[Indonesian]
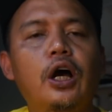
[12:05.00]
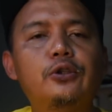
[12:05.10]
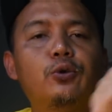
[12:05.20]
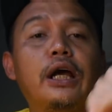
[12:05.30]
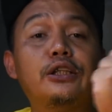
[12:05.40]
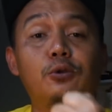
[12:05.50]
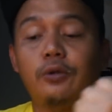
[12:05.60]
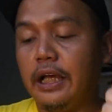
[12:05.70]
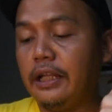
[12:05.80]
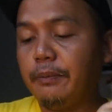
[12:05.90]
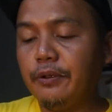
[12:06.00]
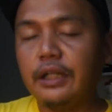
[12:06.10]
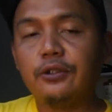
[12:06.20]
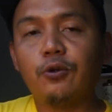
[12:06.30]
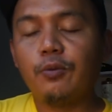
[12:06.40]
acuk acuk tapi
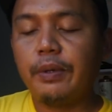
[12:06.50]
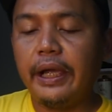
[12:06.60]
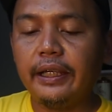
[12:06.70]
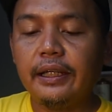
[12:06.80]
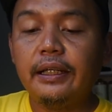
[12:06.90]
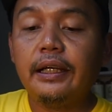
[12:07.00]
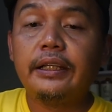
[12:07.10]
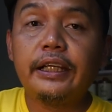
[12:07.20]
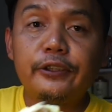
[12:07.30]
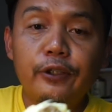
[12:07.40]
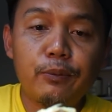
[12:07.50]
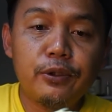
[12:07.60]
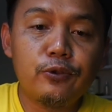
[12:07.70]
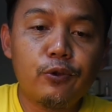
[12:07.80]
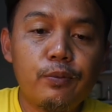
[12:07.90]
udah cukup baik teksturnya
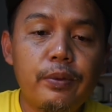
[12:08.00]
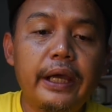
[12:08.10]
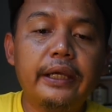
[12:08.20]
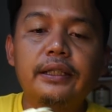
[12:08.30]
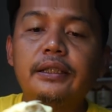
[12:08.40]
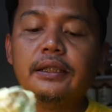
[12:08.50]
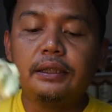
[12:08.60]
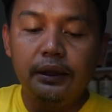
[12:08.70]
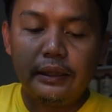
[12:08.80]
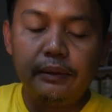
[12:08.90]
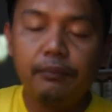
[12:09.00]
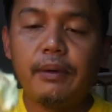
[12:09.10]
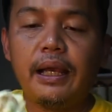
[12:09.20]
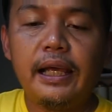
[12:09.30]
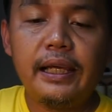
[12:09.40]
pun cukup baik
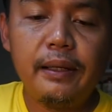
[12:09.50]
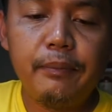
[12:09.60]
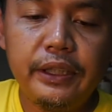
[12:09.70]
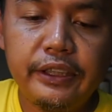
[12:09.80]
malah lebih